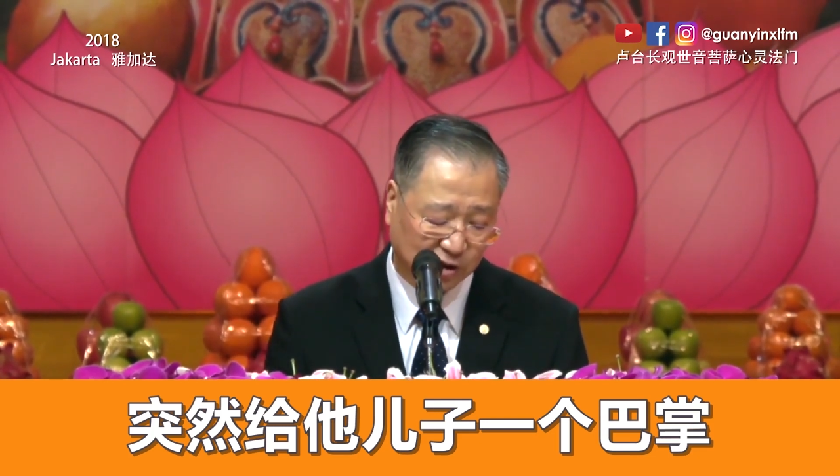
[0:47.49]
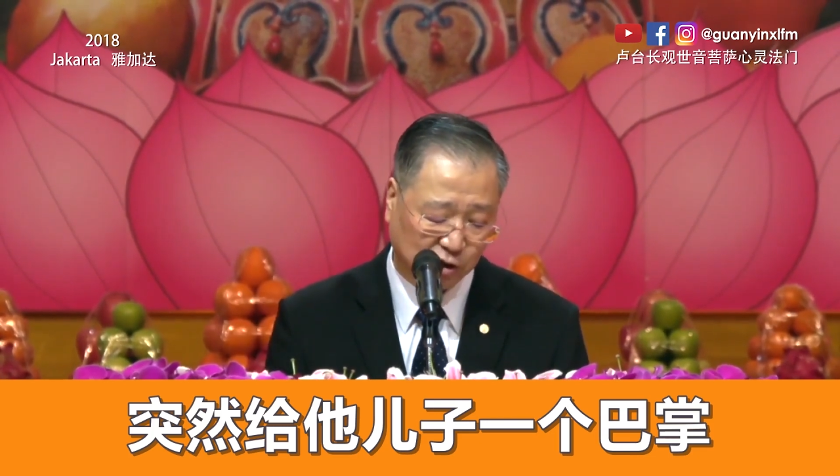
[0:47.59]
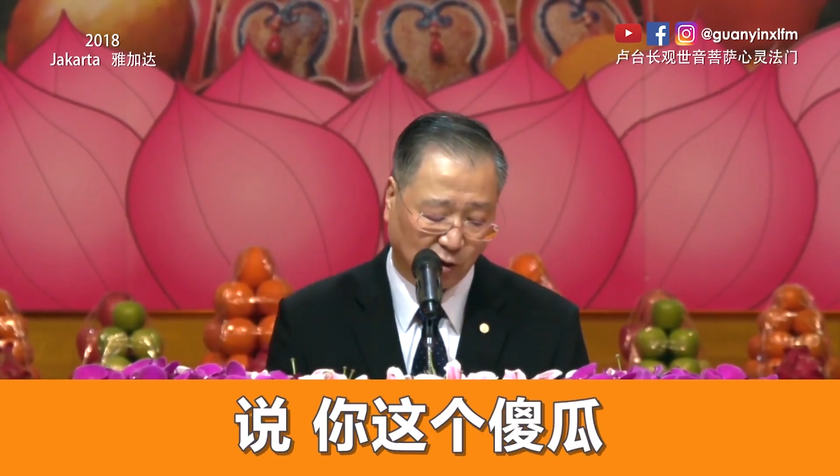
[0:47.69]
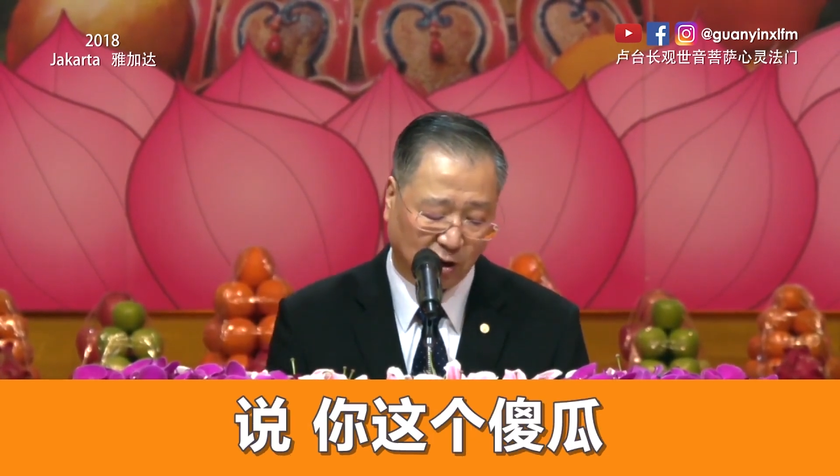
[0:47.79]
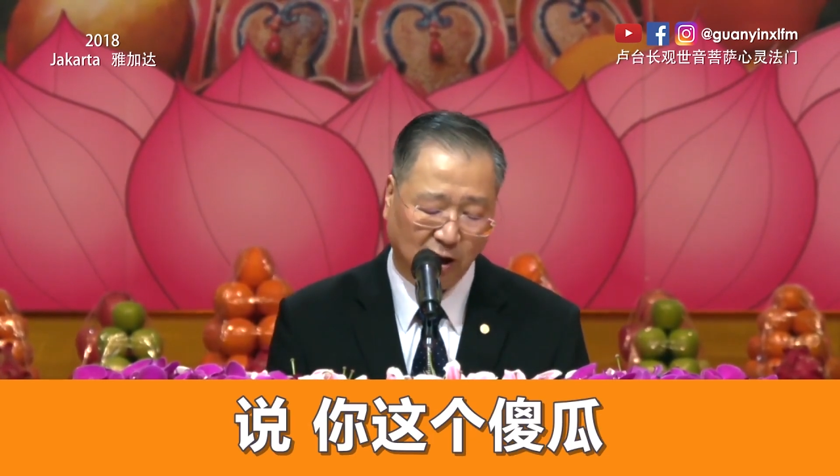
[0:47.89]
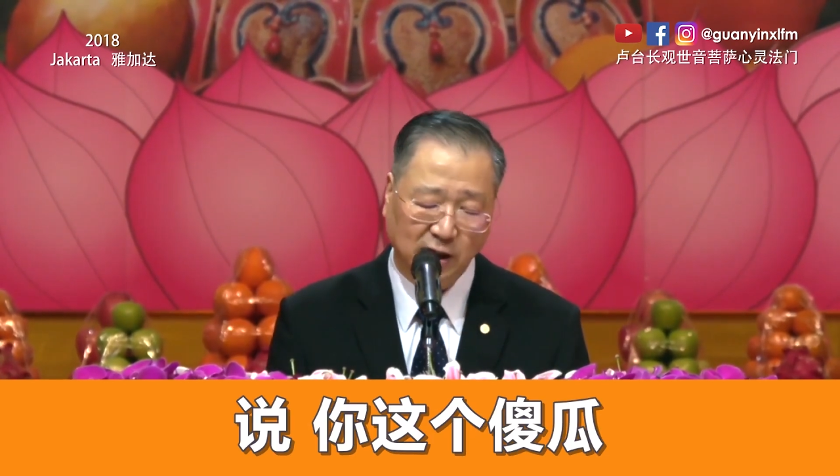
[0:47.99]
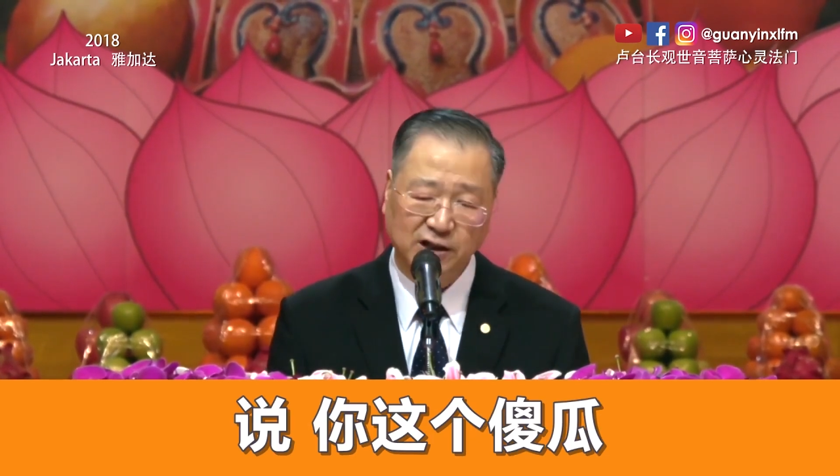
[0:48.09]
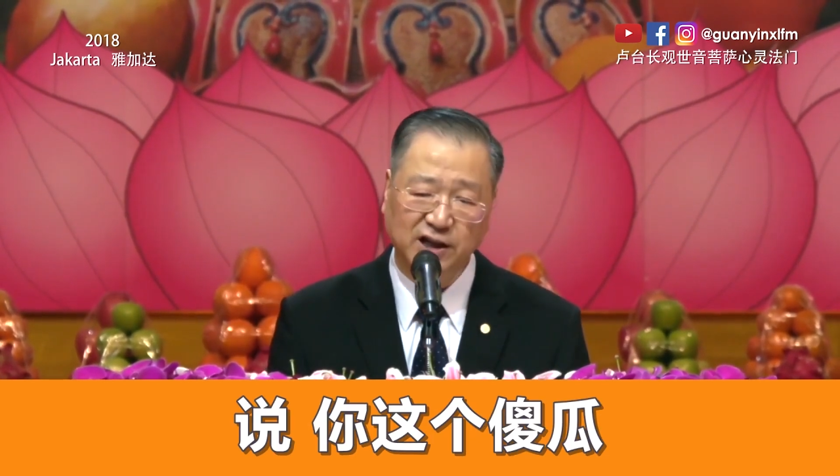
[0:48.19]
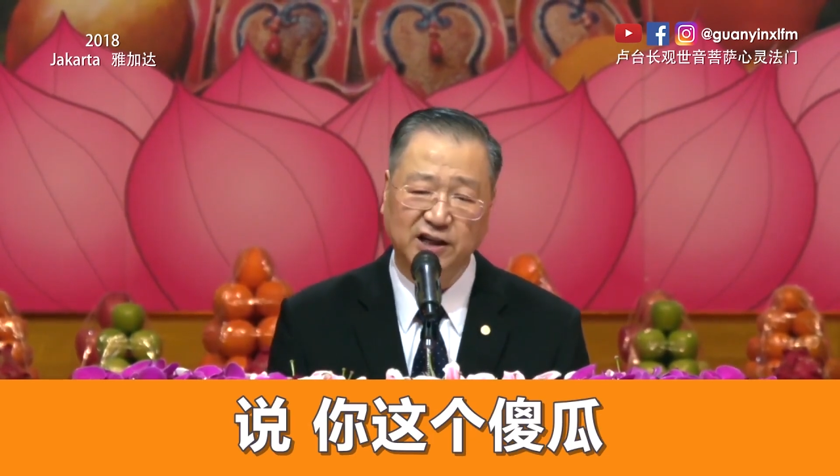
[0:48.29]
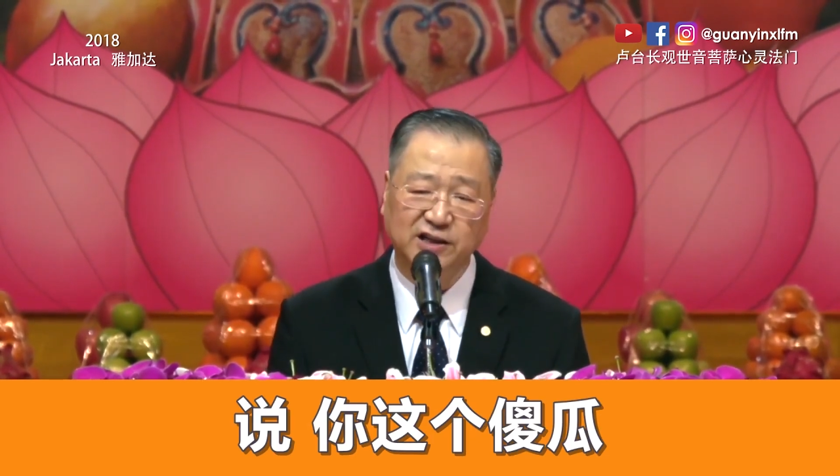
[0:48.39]
说：“
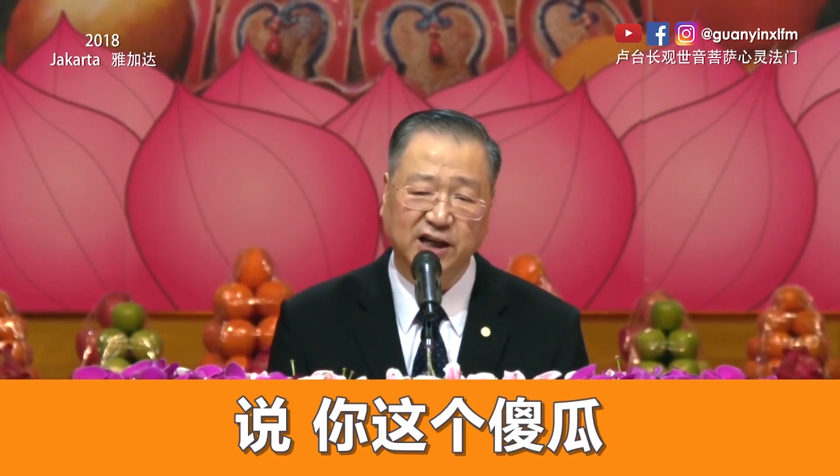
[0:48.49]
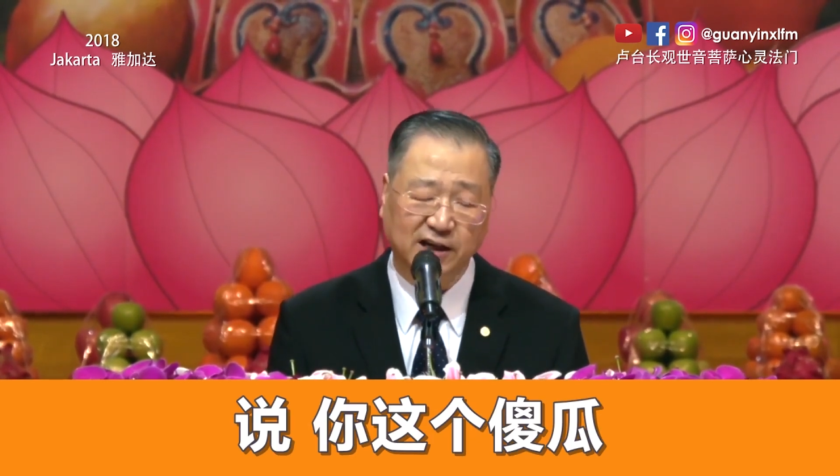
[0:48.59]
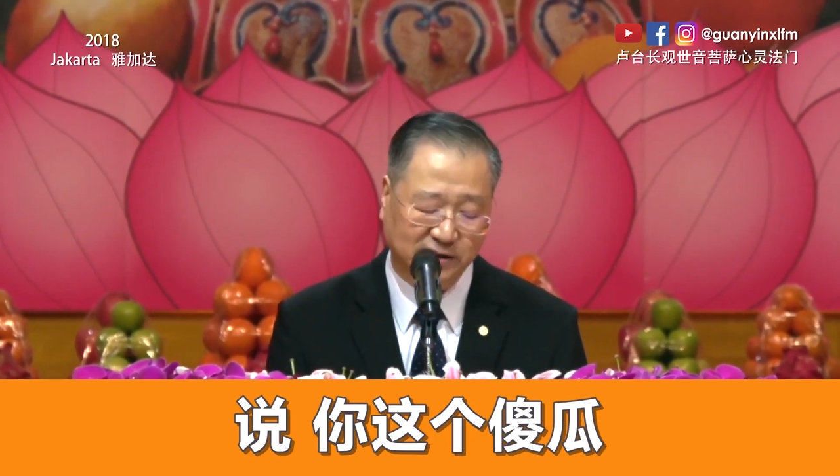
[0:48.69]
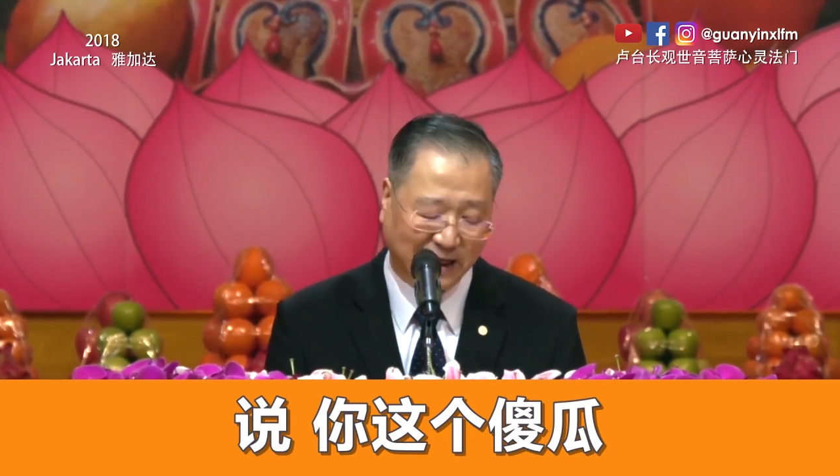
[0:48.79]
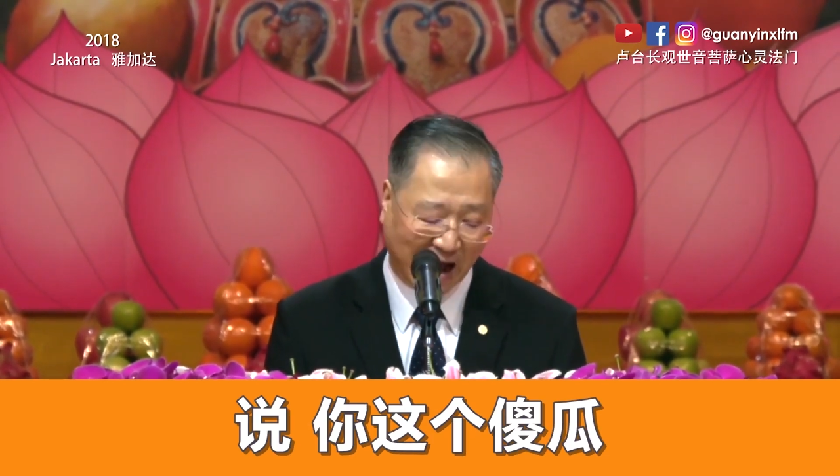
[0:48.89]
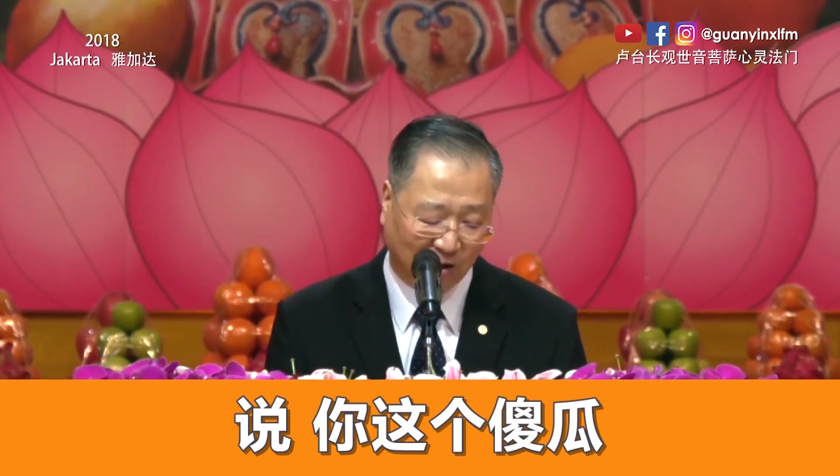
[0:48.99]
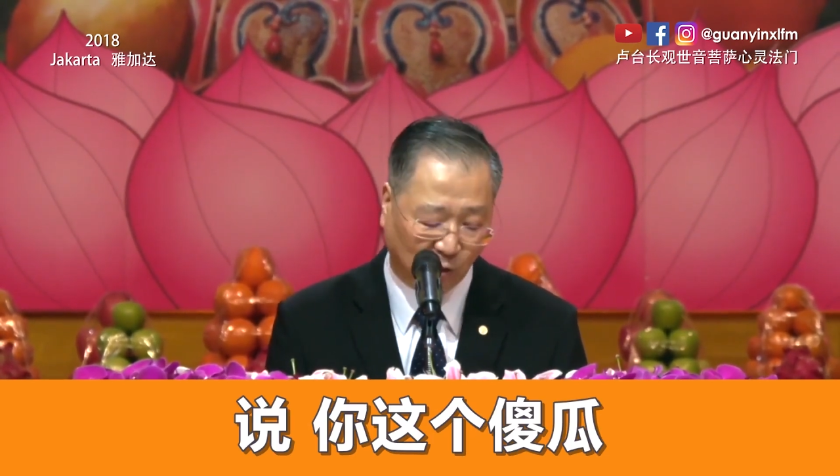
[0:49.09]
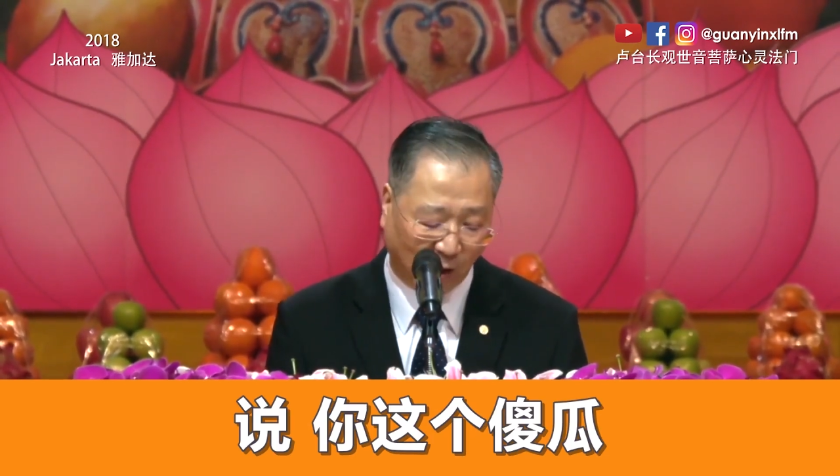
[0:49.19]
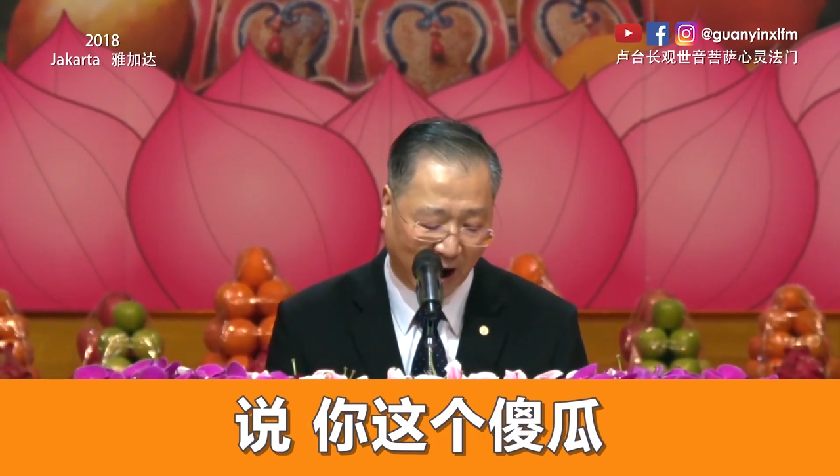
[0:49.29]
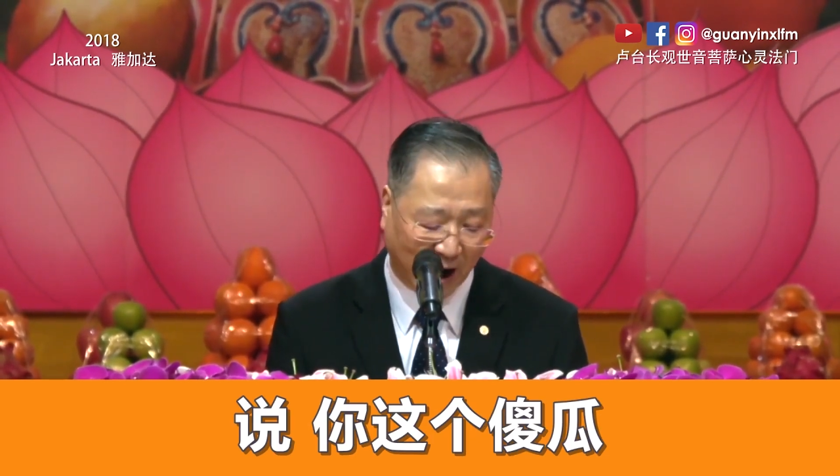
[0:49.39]
你这个傻
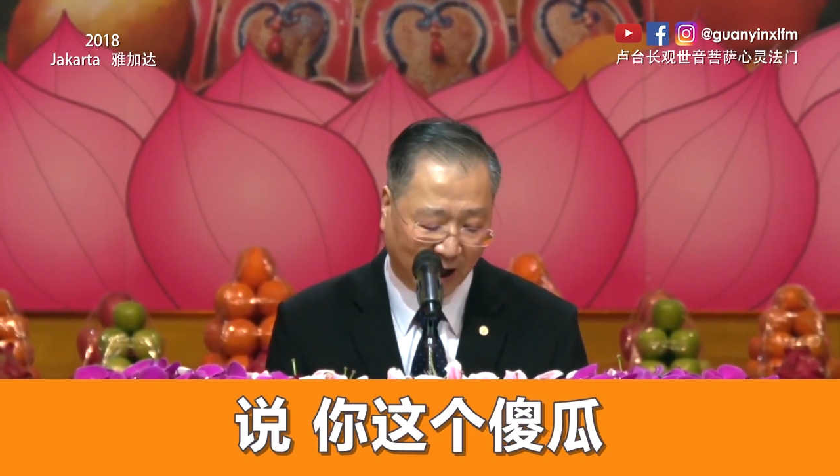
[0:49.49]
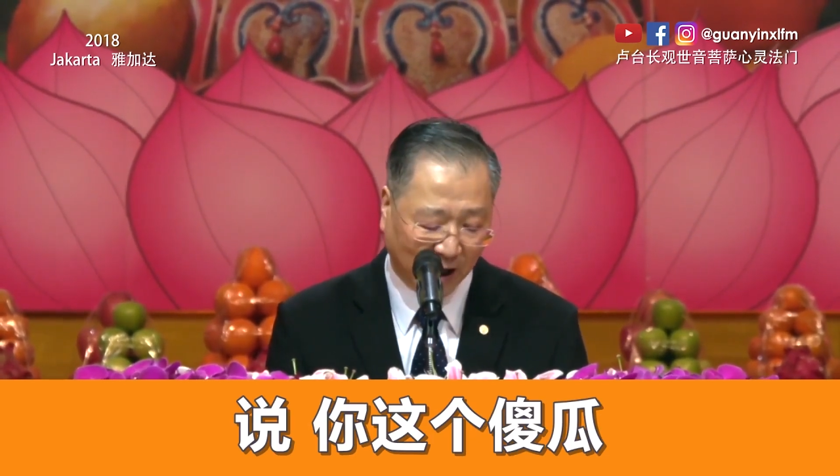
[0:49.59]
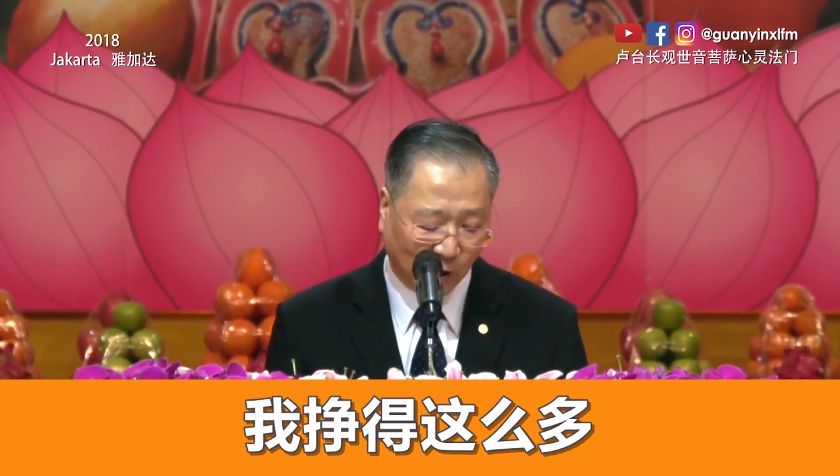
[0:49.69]
瓜！